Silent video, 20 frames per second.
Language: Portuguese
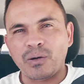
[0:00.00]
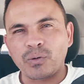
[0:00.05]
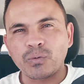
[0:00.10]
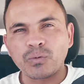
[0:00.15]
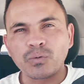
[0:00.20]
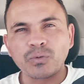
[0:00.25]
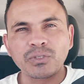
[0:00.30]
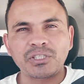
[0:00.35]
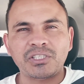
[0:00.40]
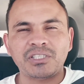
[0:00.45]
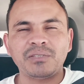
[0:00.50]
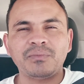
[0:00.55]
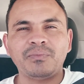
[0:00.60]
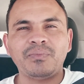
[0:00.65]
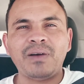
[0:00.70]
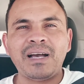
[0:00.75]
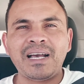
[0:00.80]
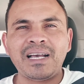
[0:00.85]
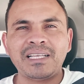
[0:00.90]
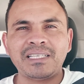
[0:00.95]
Uti
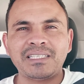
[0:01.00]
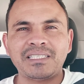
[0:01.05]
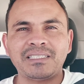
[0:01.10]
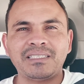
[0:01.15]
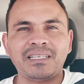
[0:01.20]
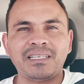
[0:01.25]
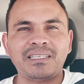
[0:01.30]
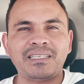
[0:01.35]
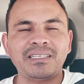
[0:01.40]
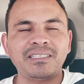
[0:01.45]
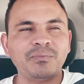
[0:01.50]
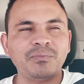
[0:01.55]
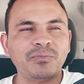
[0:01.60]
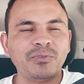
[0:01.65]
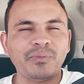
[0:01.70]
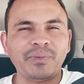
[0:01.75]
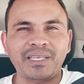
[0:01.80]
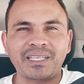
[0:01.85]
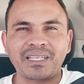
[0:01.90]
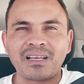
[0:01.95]
Bart daqui de
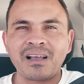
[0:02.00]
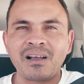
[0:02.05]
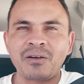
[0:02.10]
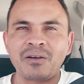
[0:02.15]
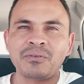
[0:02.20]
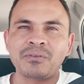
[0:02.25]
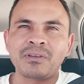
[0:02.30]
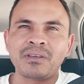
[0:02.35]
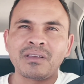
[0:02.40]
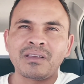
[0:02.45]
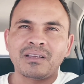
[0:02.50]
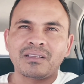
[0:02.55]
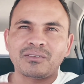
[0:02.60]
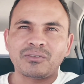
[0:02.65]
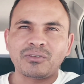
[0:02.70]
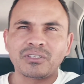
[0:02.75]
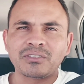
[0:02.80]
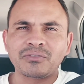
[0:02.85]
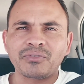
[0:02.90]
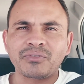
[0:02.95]
Blumenau,
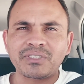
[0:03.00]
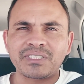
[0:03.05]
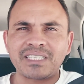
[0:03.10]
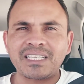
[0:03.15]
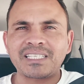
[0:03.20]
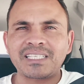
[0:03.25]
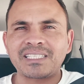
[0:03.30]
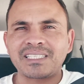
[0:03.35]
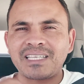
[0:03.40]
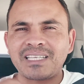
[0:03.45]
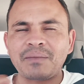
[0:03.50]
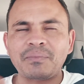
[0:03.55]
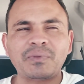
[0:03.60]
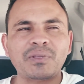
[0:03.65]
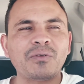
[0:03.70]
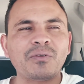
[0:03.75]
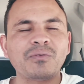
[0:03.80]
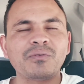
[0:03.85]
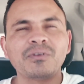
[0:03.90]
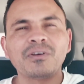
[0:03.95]
todos vocês que sempre
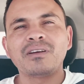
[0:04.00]
estão